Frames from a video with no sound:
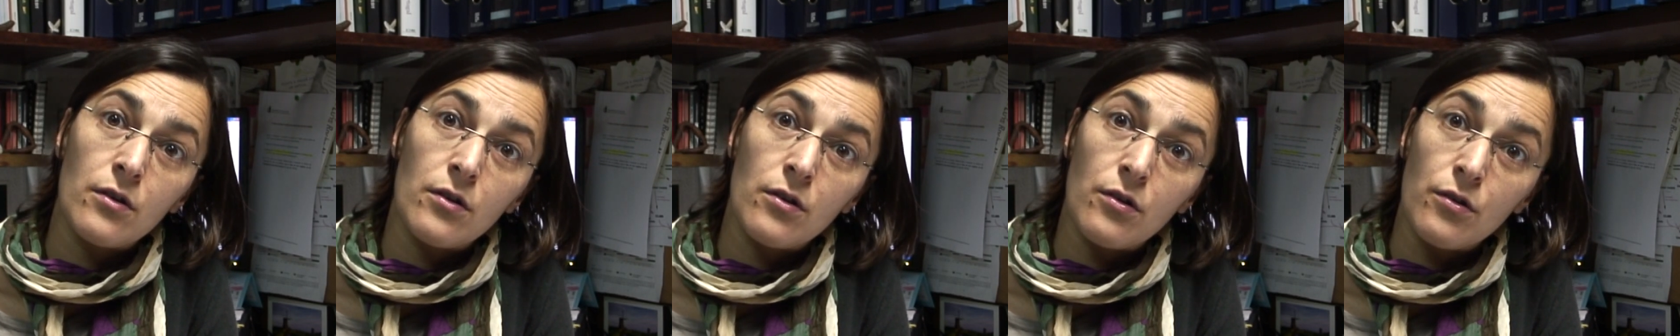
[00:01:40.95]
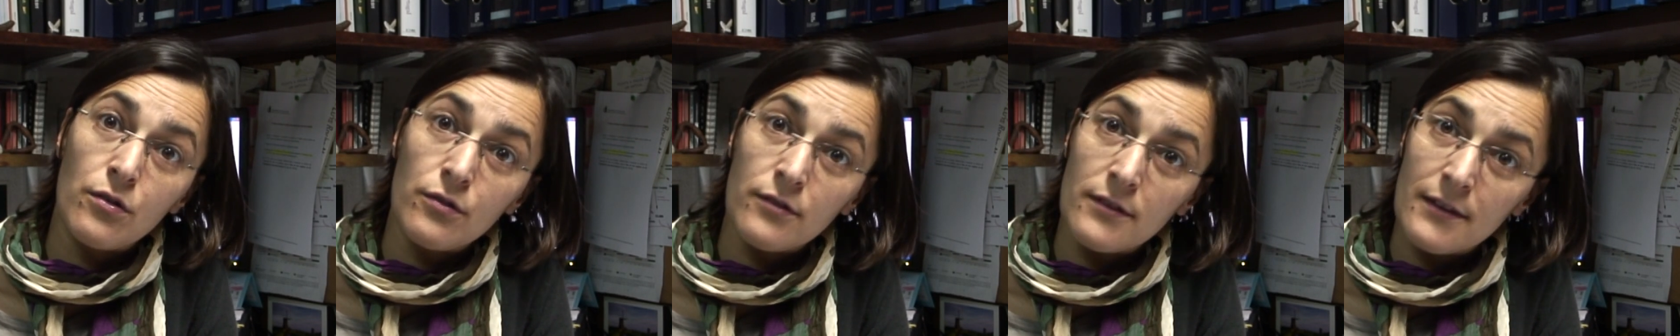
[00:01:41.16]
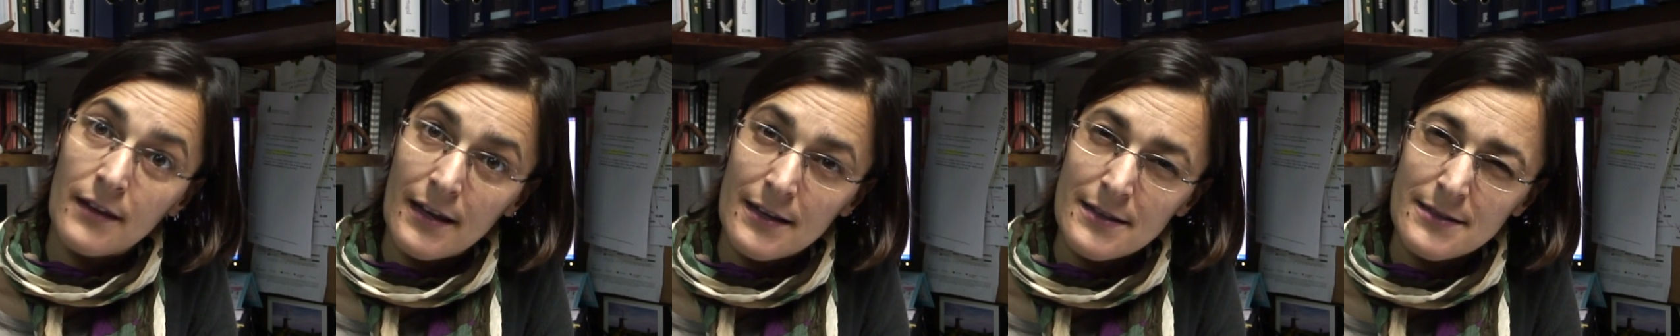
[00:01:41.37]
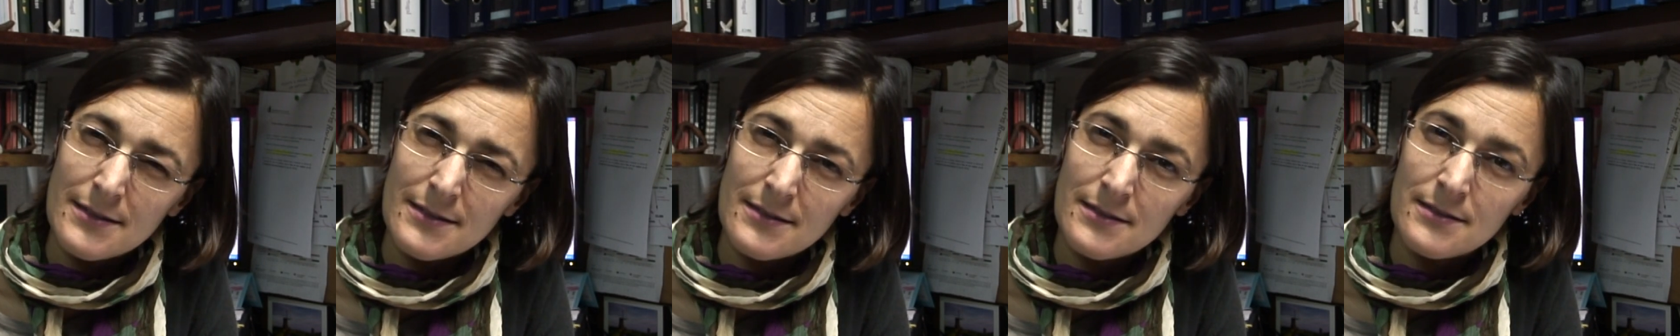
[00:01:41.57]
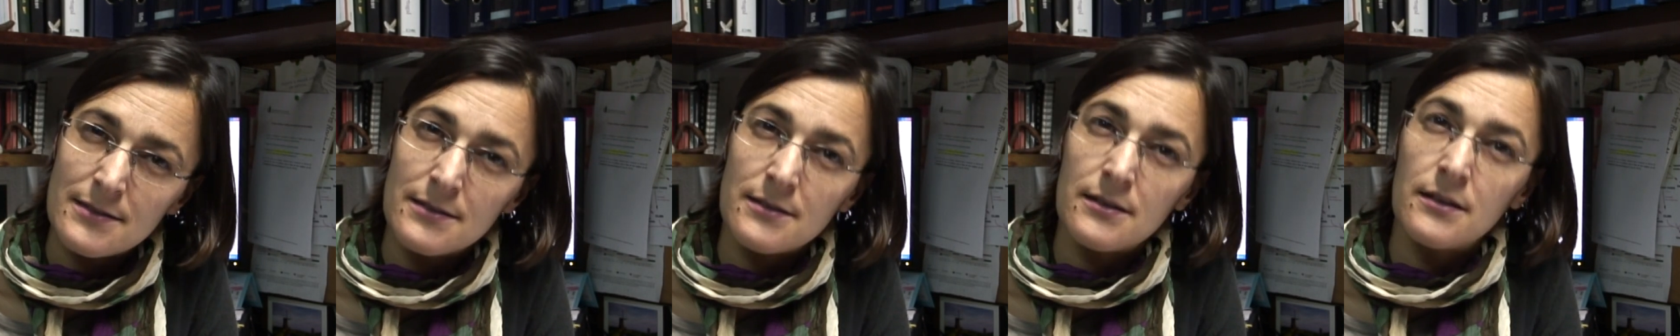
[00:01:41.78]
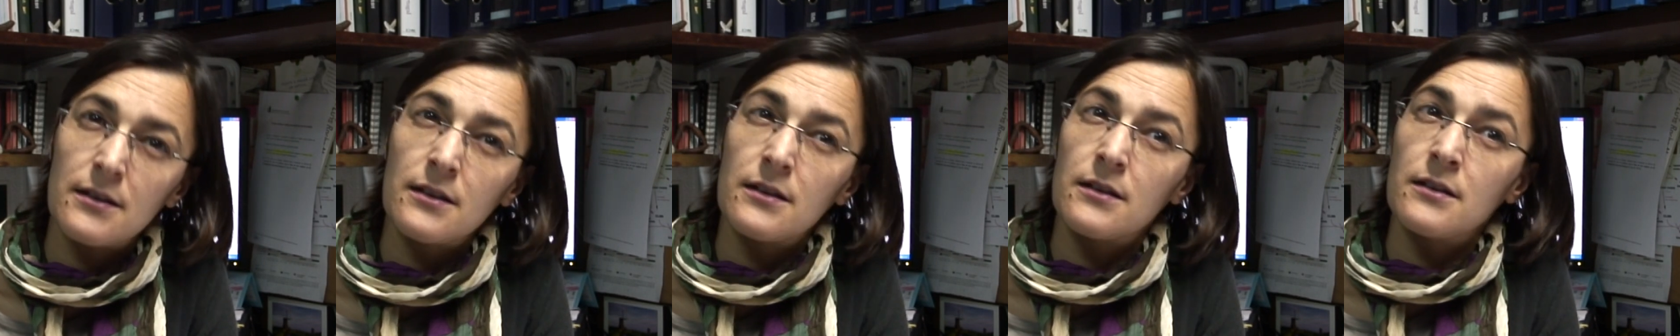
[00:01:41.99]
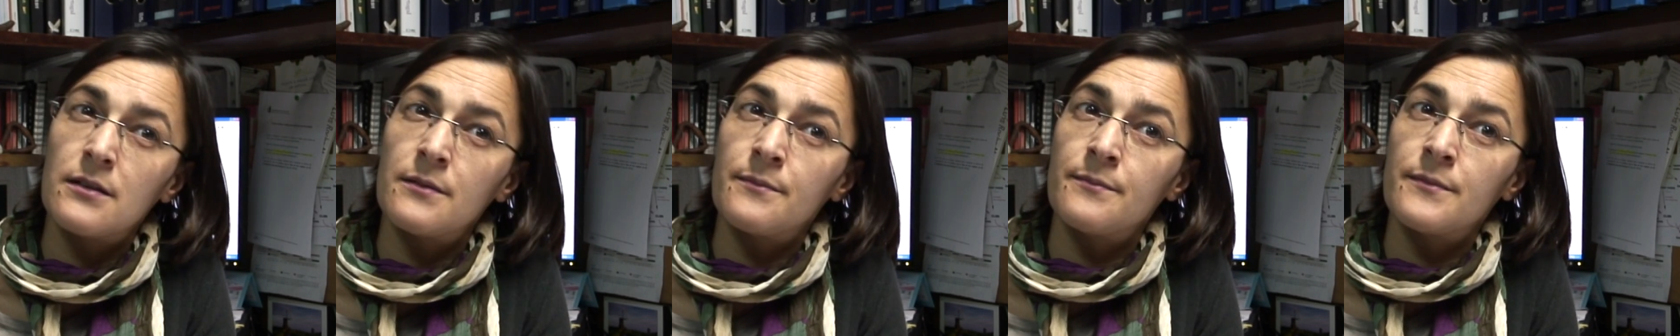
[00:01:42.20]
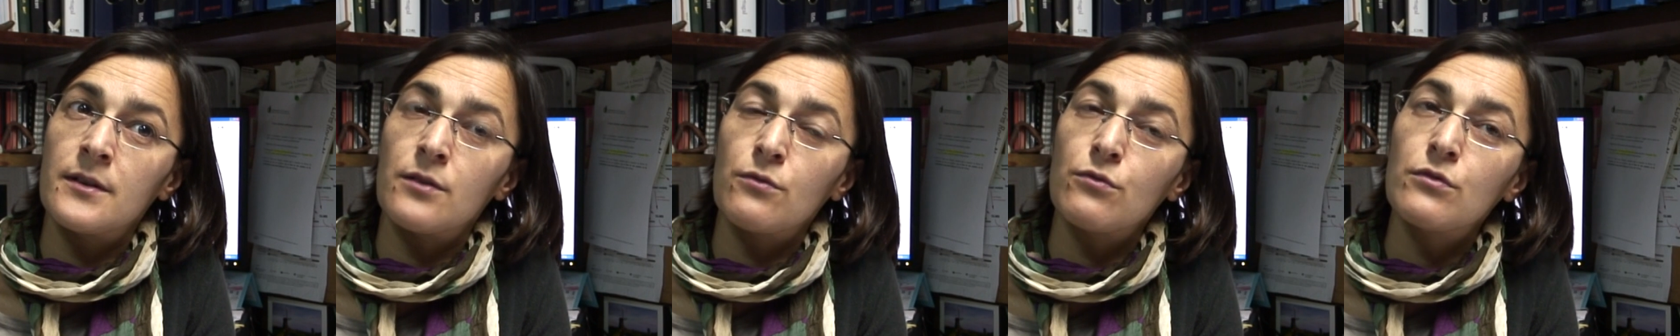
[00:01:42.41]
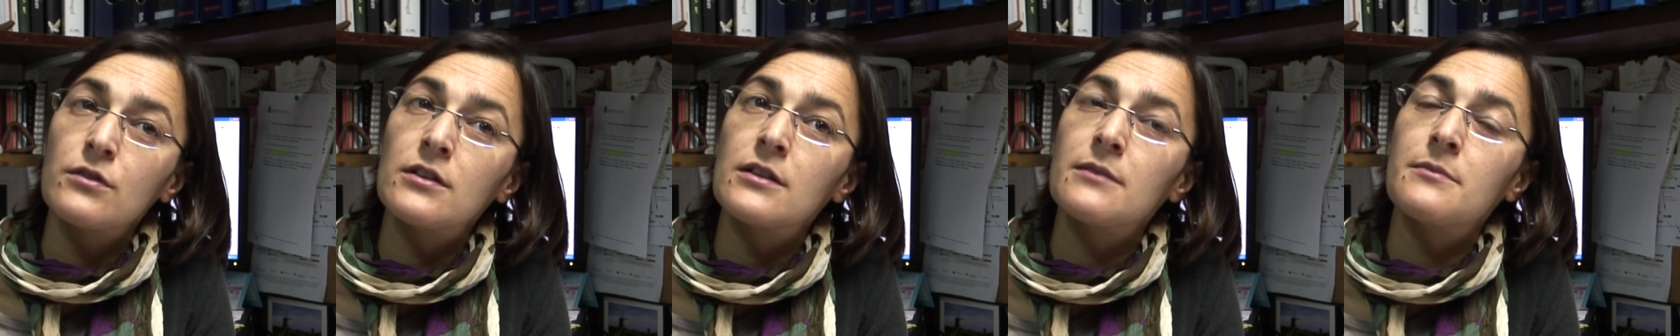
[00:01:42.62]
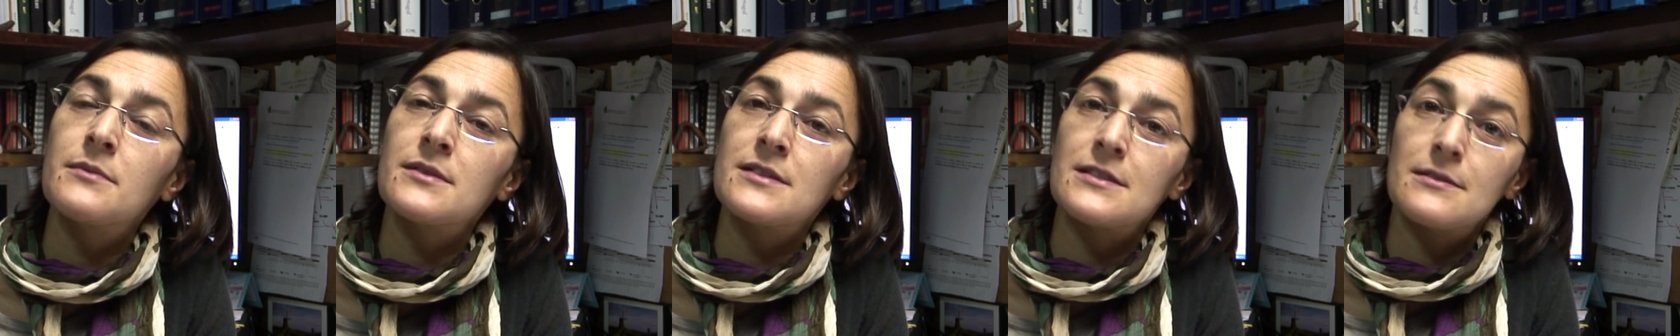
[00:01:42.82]
acontece ehm, na
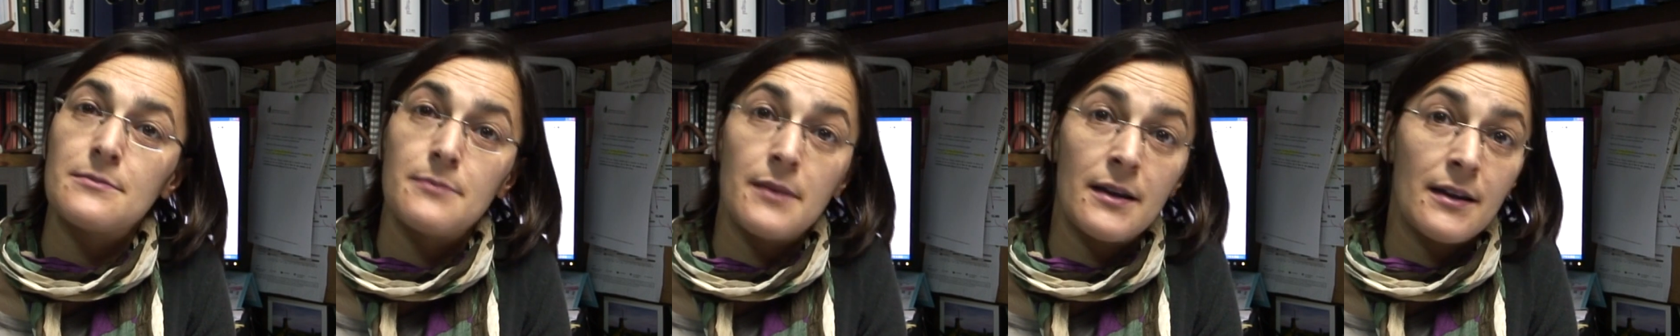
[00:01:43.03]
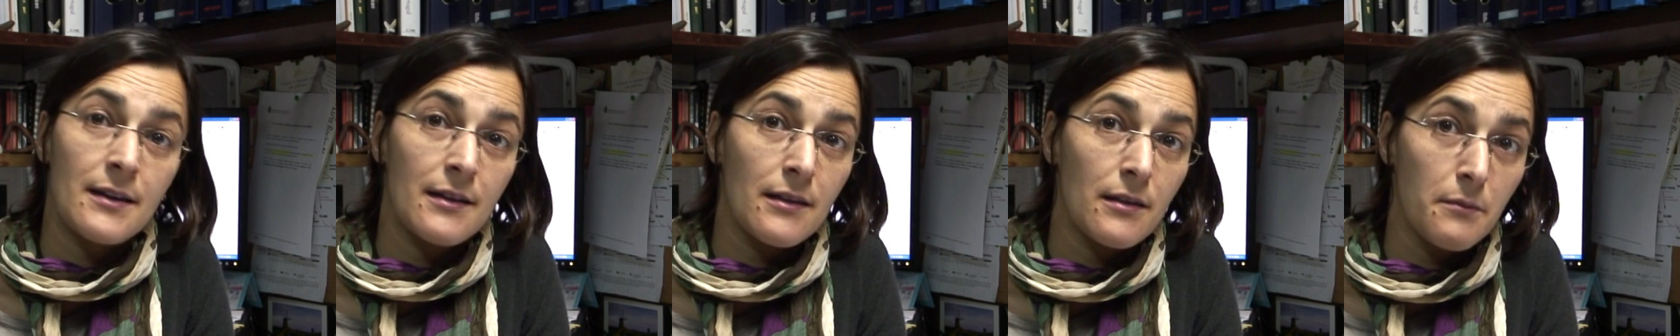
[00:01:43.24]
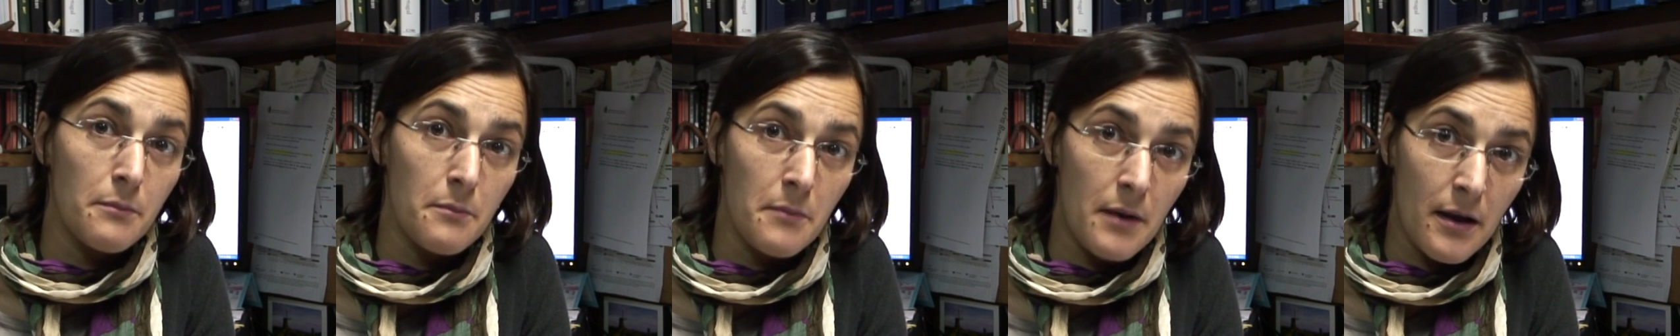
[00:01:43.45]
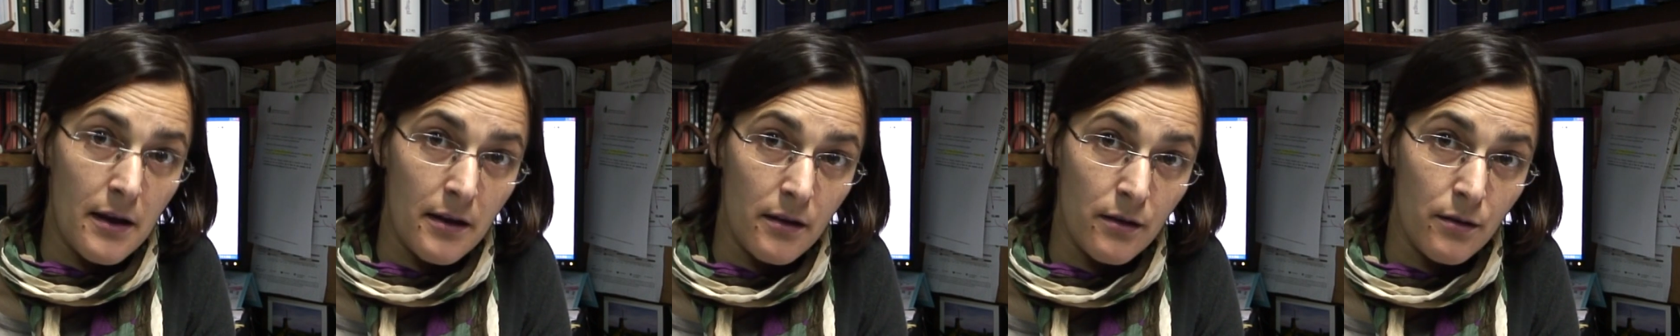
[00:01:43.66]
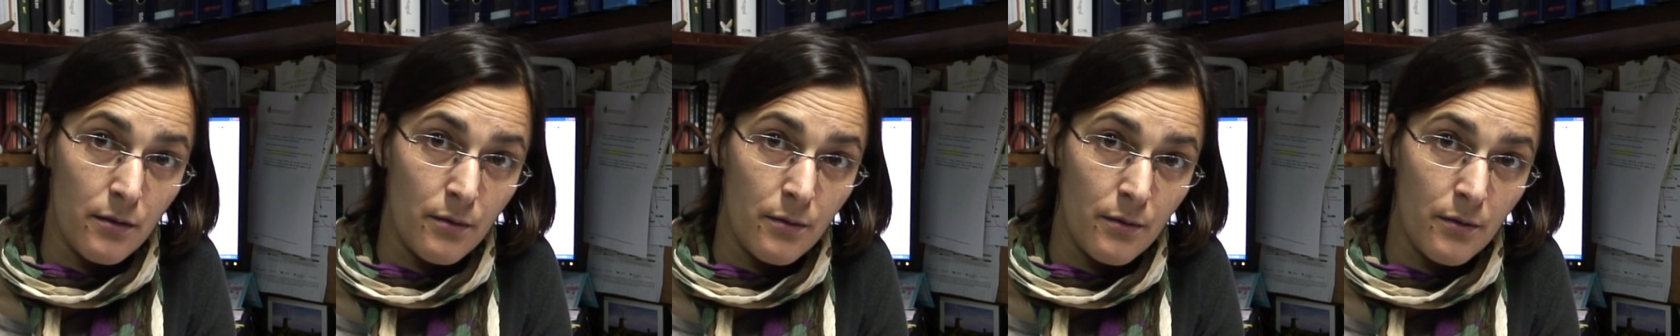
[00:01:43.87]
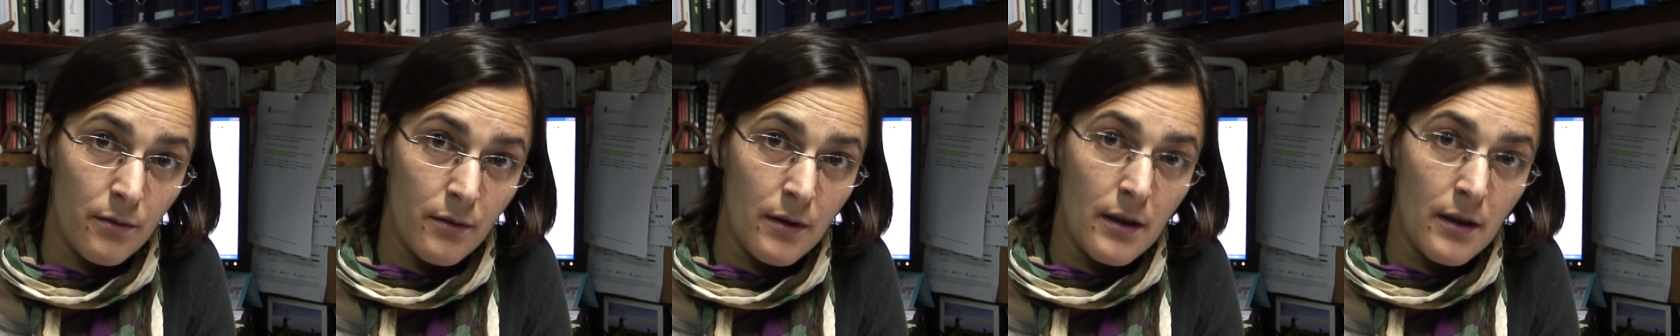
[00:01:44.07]
última semana de maio.